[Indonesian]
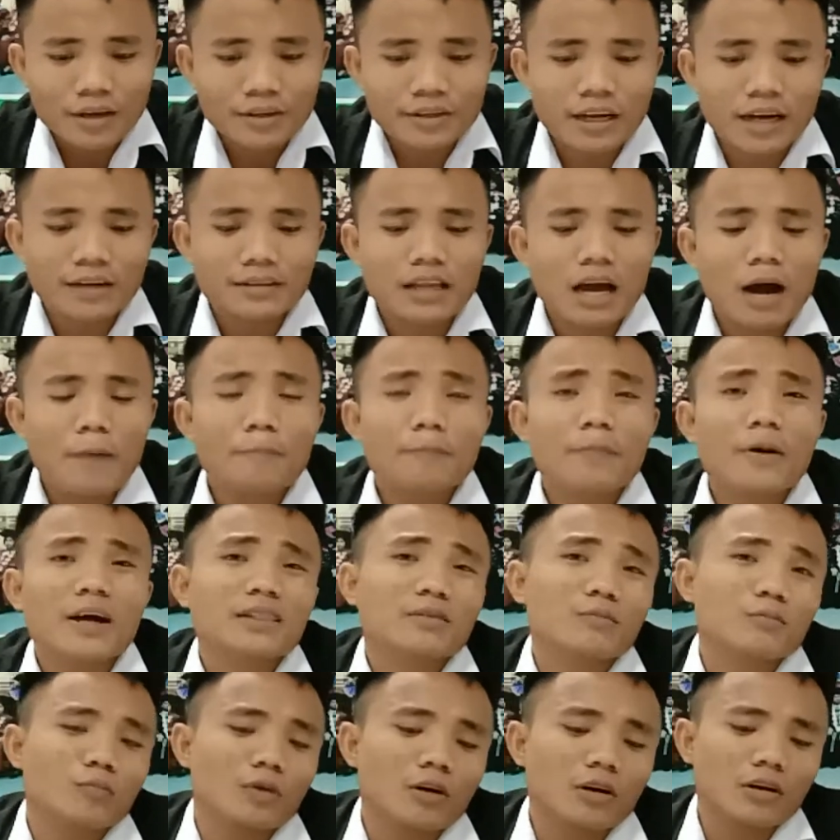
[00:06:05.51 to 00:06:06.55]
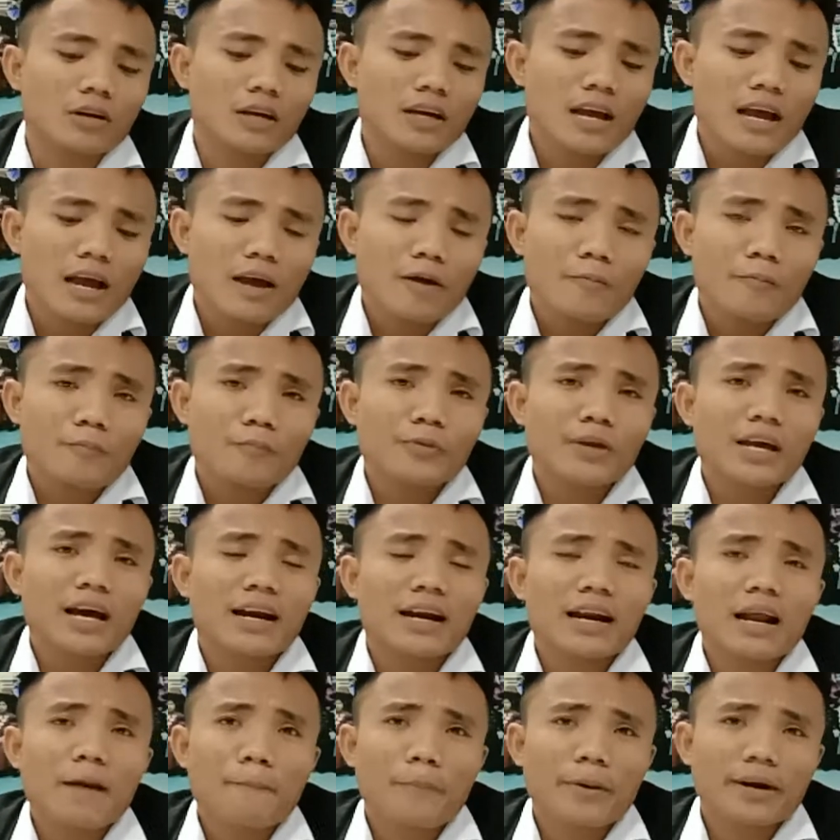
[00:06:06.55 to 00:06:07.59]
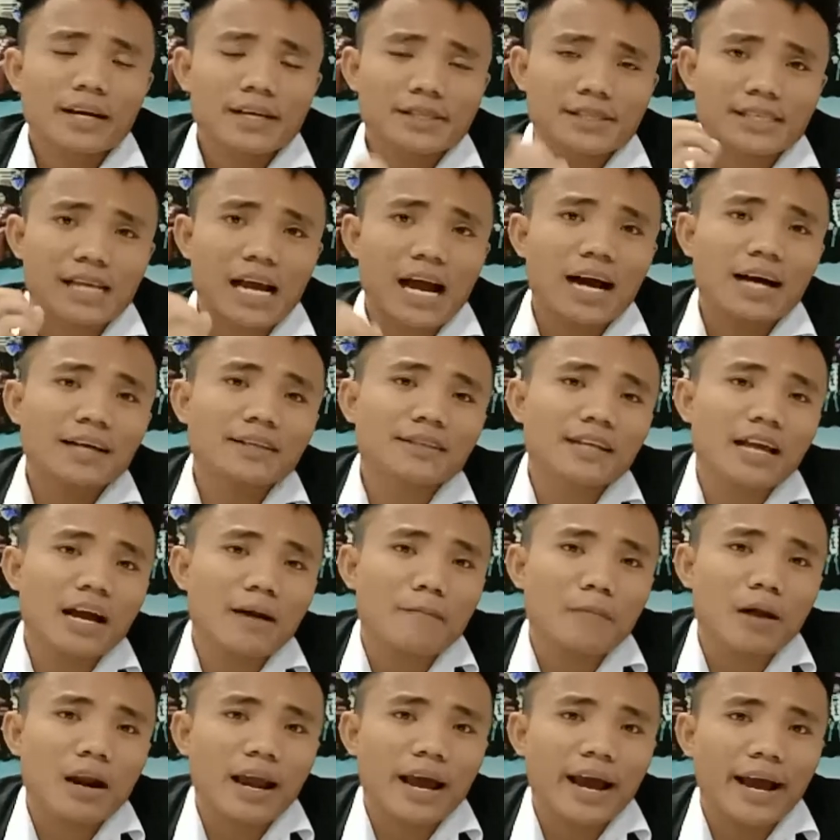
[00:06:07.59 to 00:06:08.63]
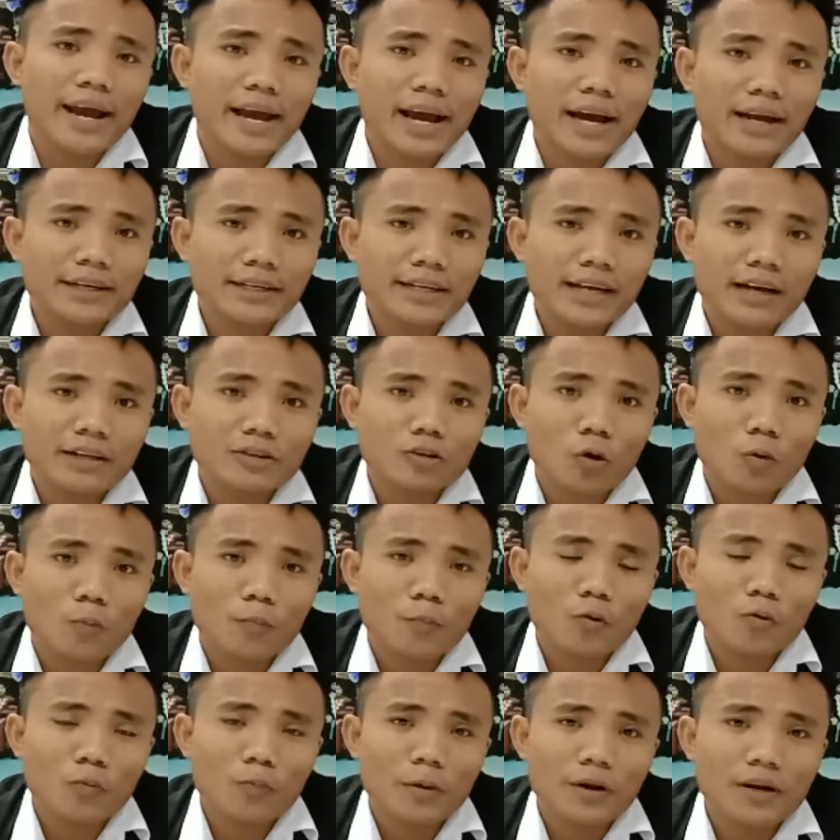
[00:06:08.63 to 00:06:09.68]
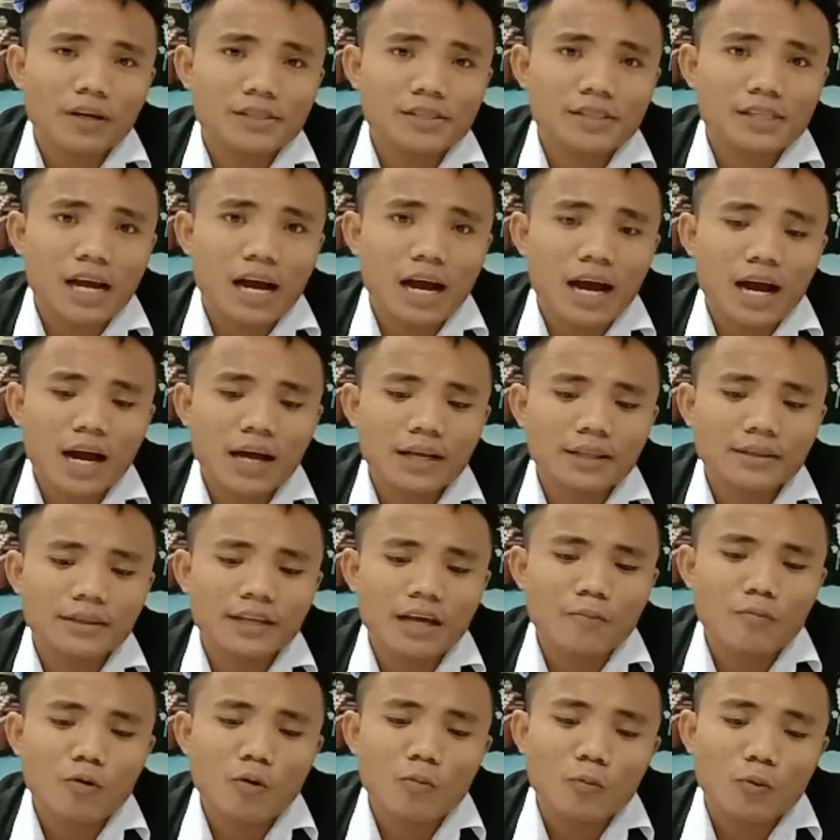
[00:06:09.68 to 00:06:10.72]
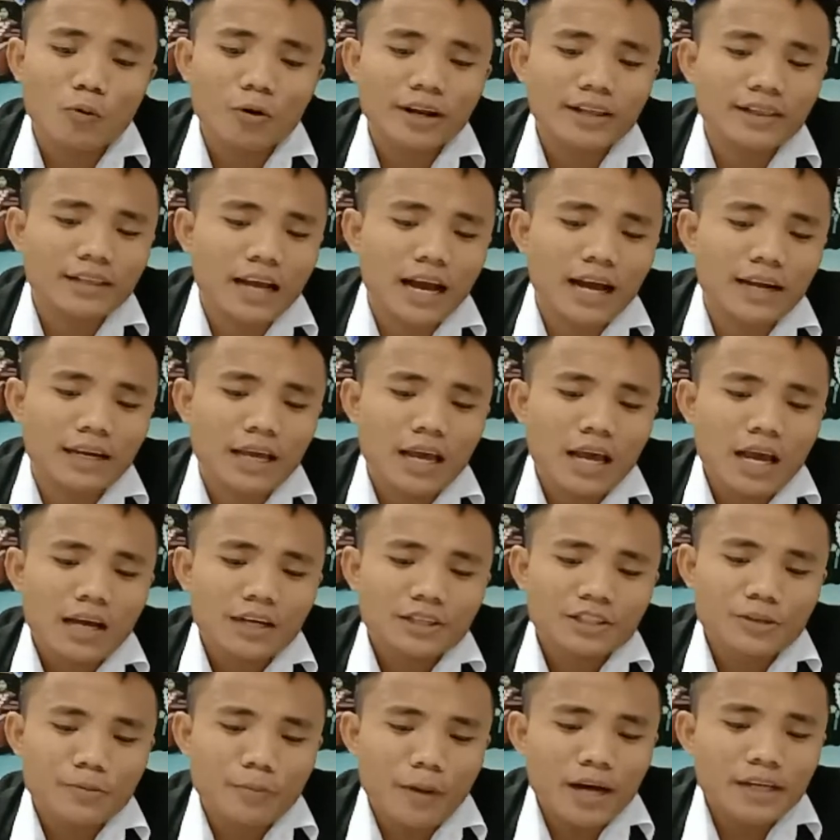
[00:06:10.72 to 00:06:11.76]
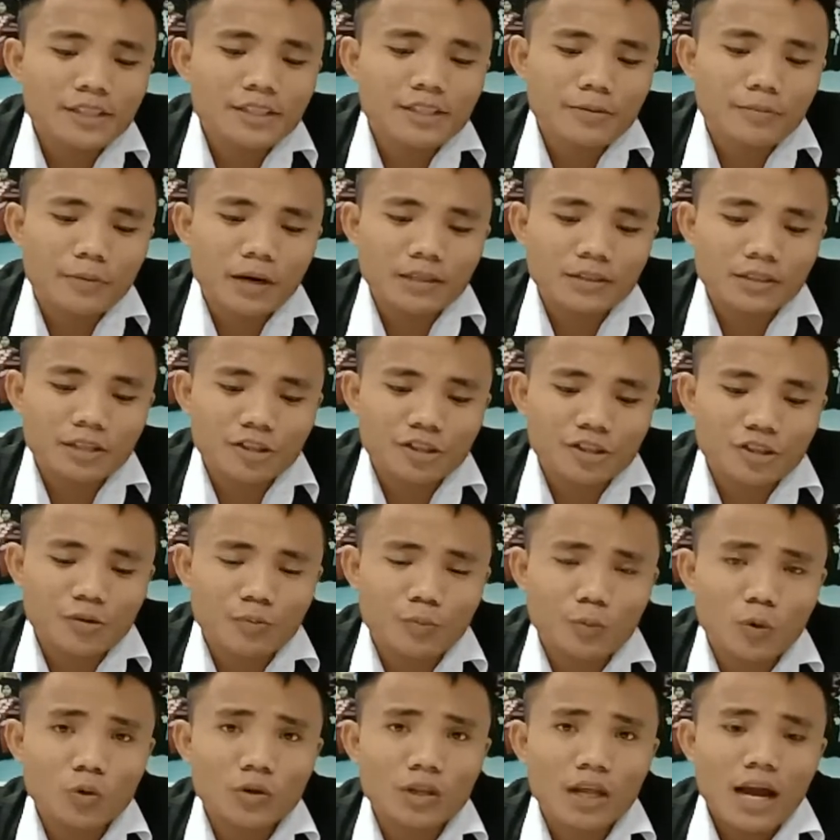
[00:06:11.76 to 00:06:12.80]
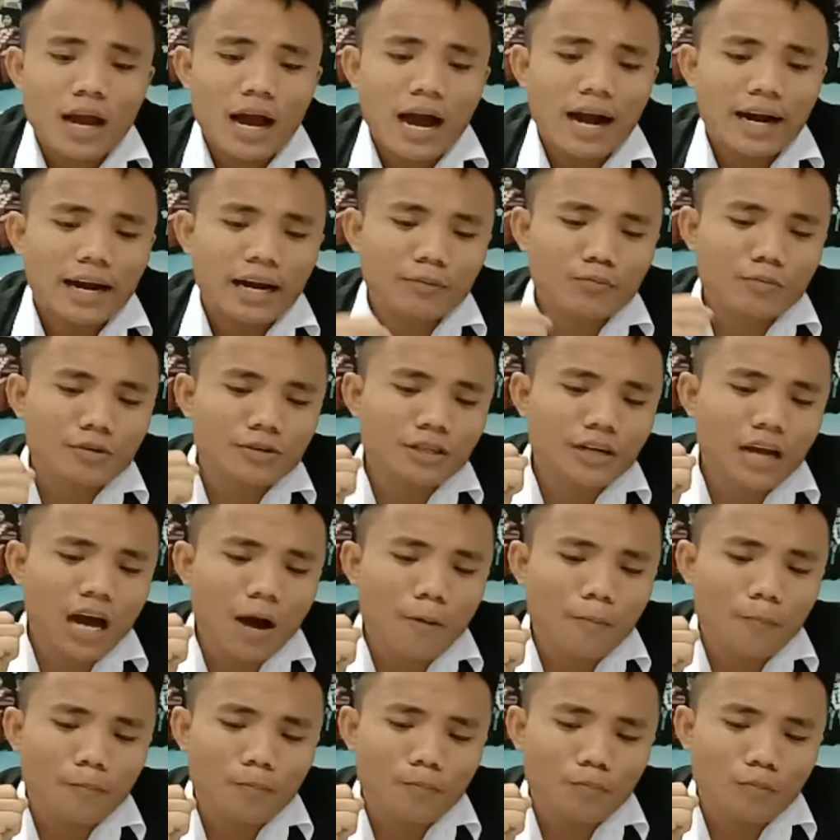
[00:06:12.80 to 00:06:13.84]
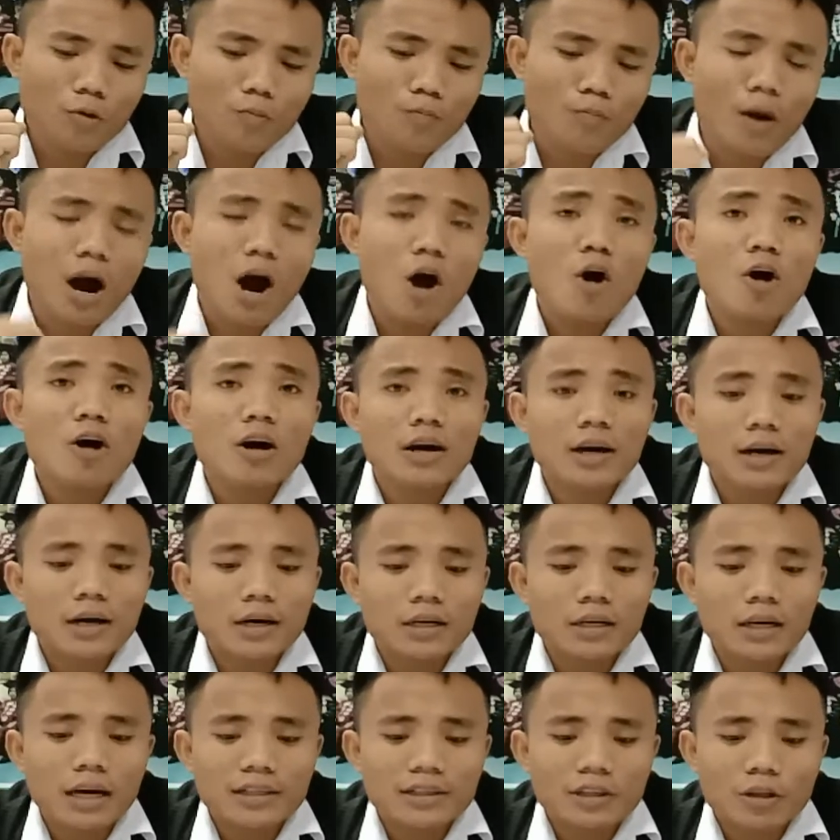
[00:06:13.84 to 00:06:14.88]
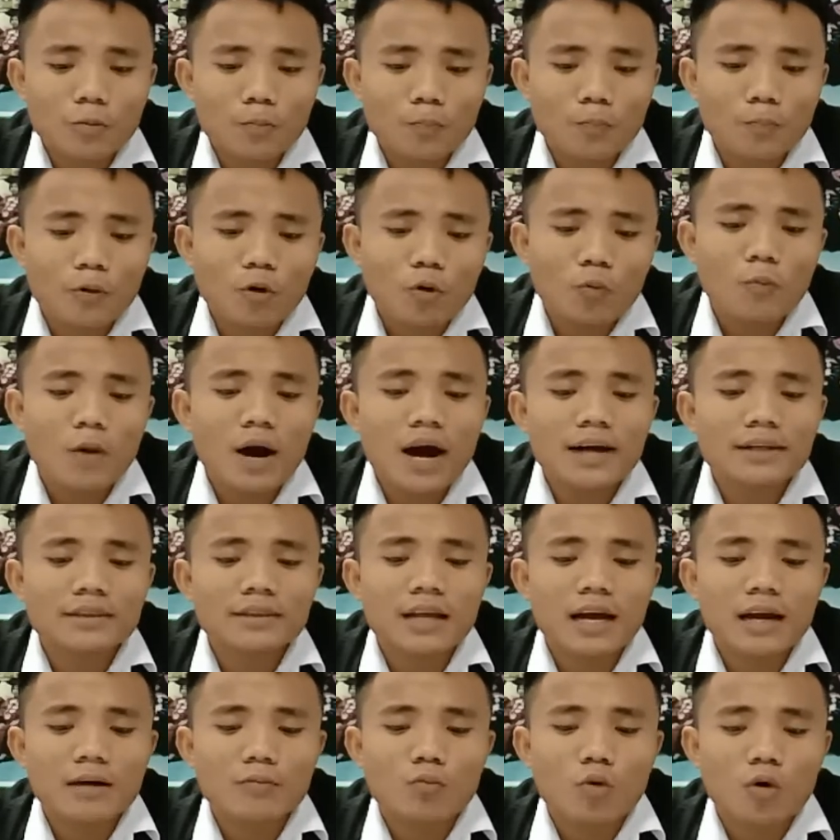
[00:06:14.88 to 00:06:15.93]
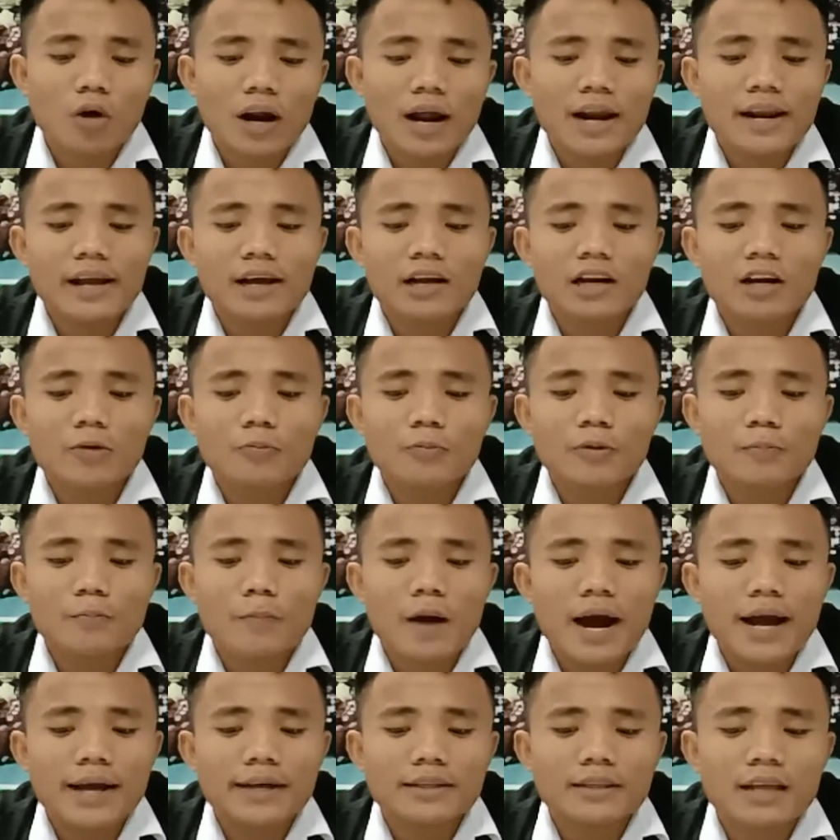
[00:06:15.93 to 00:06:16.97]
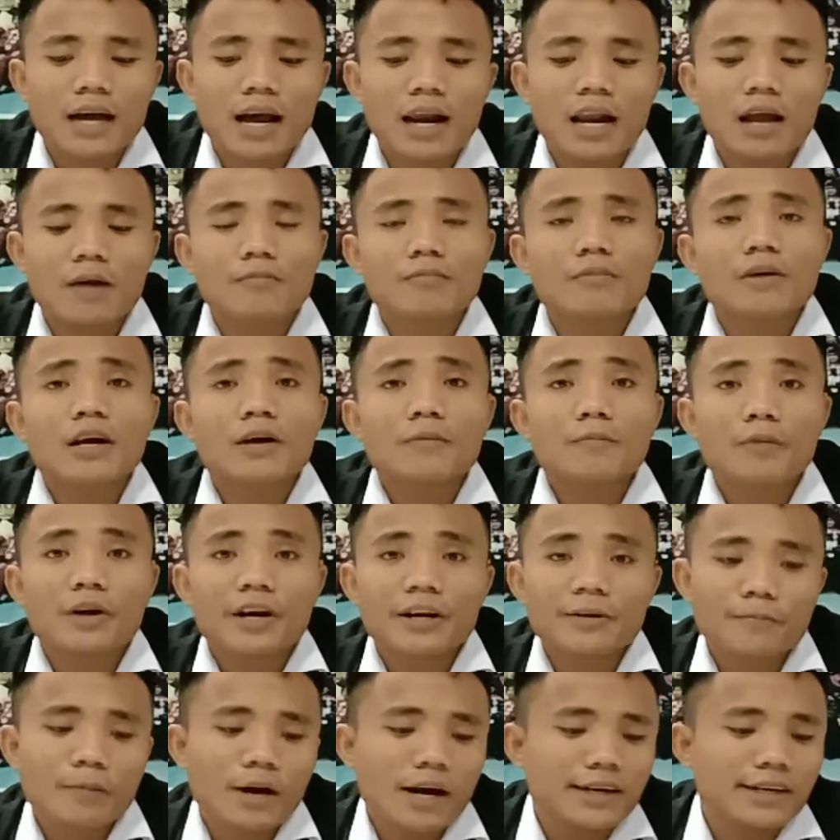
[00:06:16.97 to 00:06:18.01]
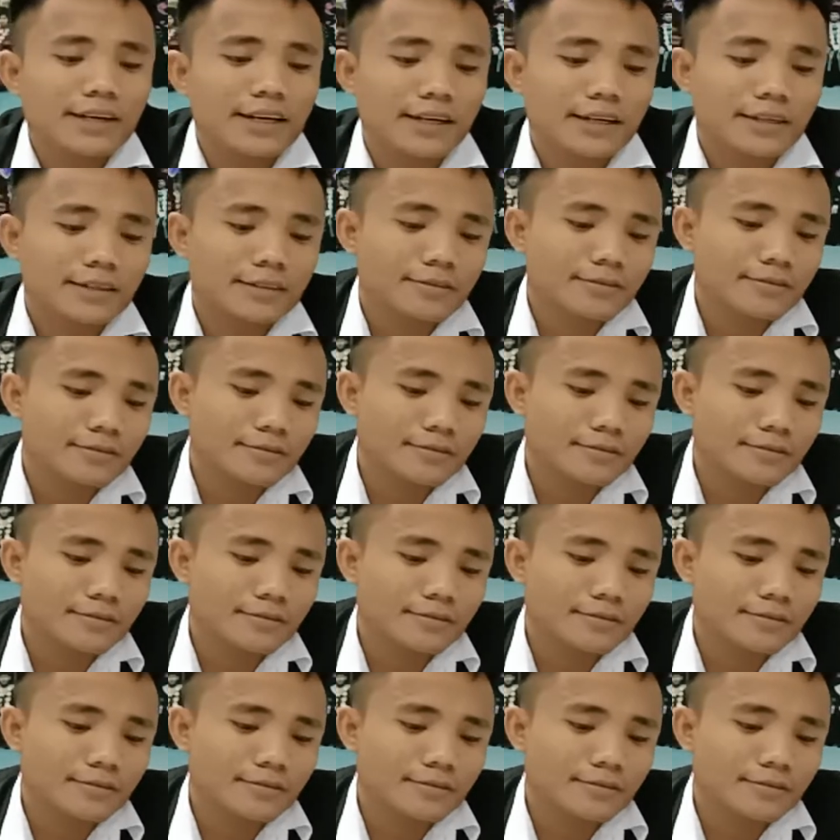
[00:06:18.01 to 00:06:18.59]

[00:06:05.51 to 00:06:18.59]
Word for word: yang dapat ber, biarlah pada saat dia melayani ataupun pada saat dia memuridkan jemaat-jemaat tersebut akan membawa eh, perubahan dan moral yang lebih baik dalam beribadah.